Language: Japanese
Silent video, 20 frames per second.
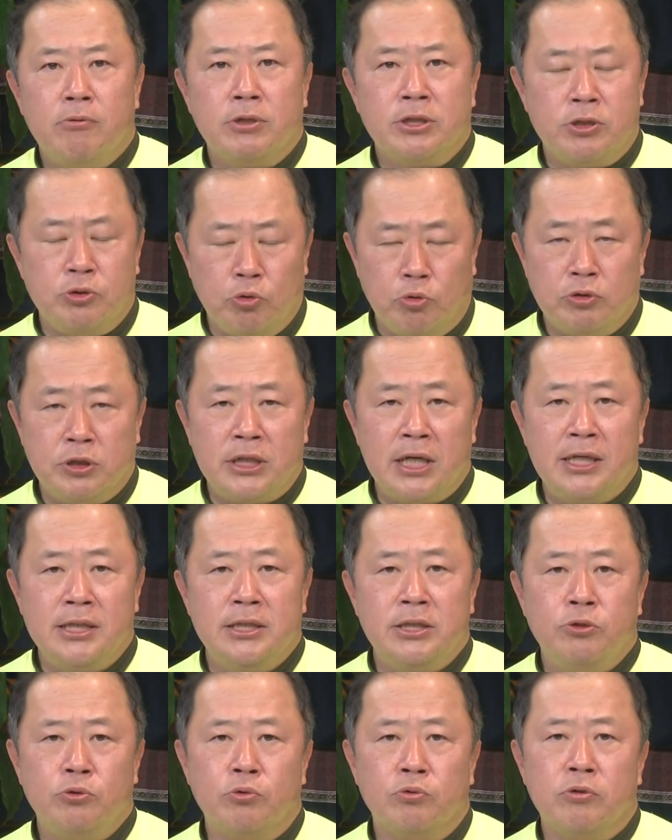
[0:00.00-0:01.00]
我是永山
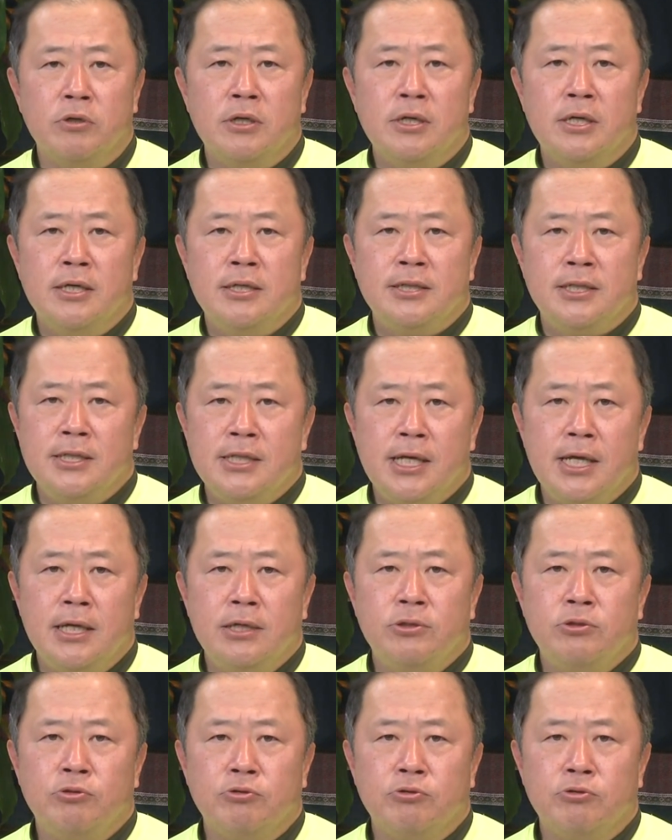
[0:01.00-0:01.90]
一树。今天